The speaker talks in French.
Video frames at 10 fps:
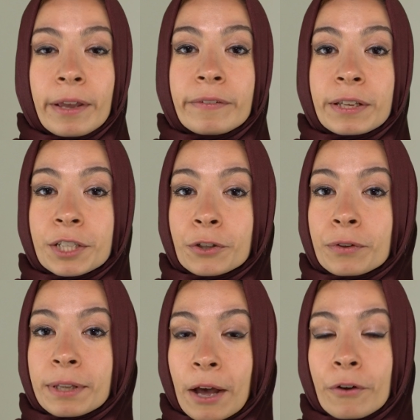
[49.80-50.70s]
Sachez
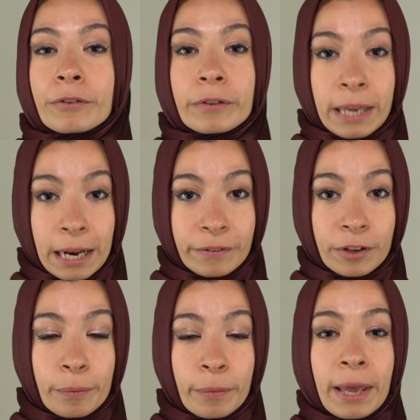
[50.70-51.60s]
qu'une carence en
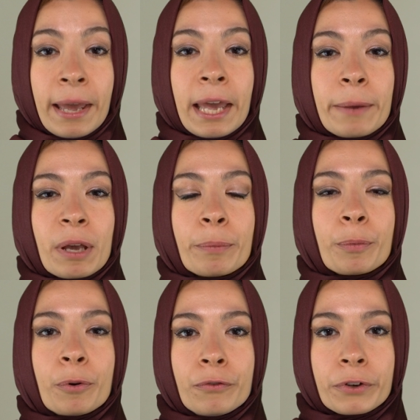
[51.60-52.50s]
calcium eh bien, peut
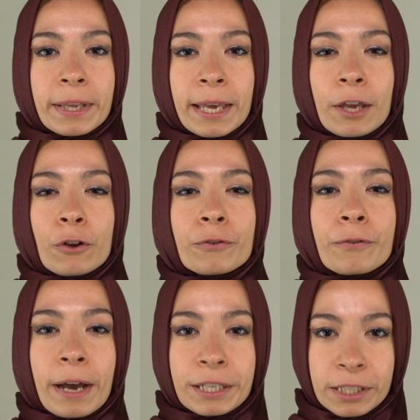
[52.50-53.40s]
provoquer une
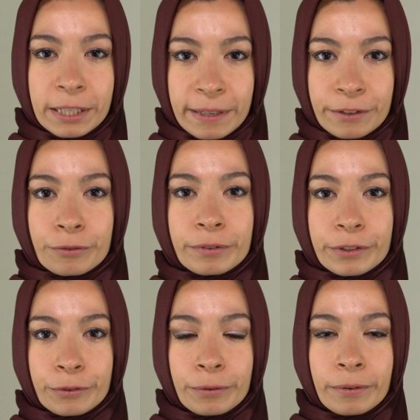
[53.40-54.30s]
fragilisation
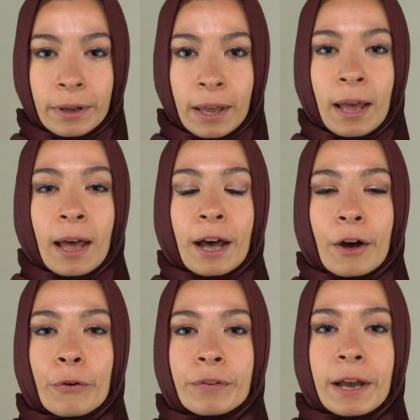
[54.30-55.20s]
des os,
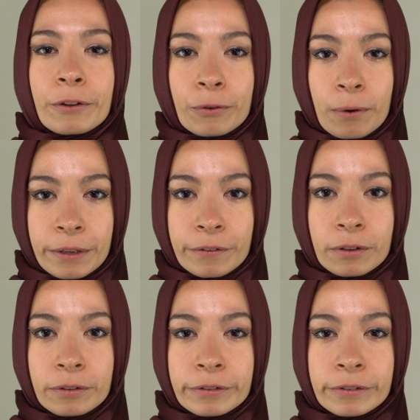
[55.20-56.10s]
un retard de
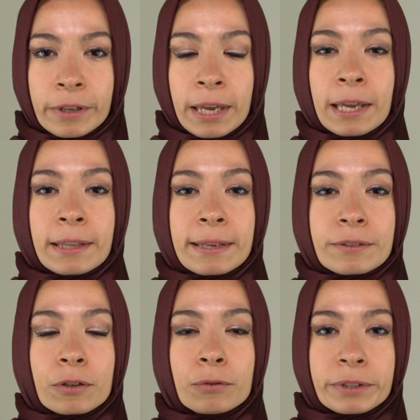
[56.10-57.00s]
croissance,
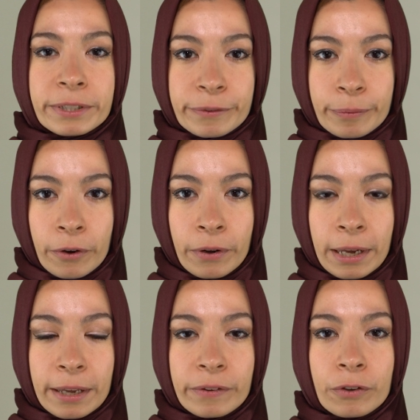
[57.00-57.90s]
des engourdissements
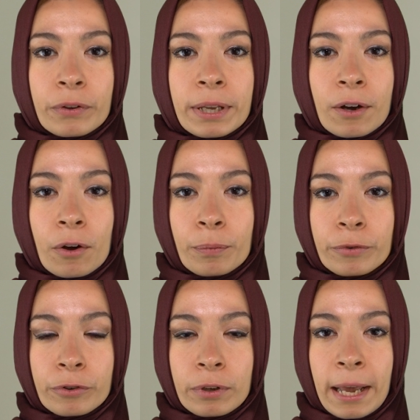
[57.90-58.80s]
ainsi que des crampes
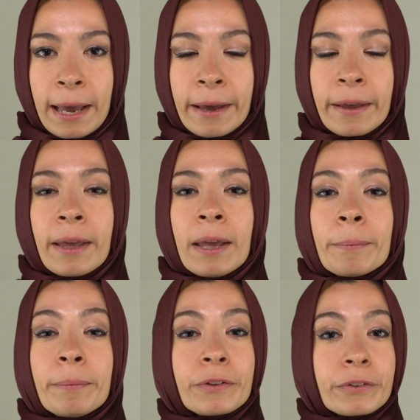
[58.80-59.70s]
musculaires,
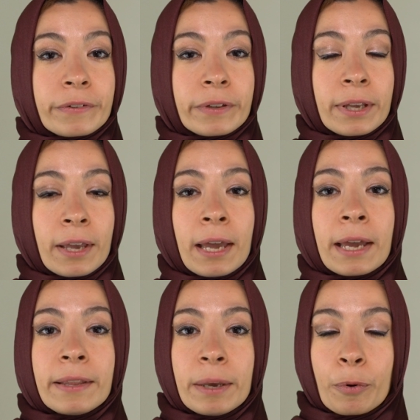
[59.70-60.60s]
mais aussi
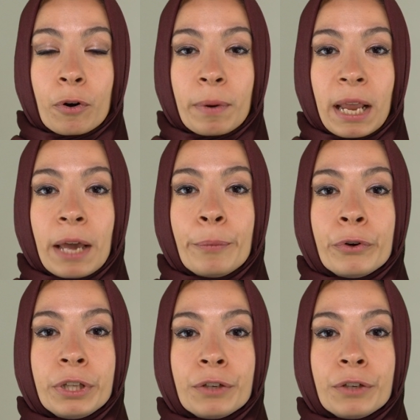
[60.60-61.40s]
des problèmes au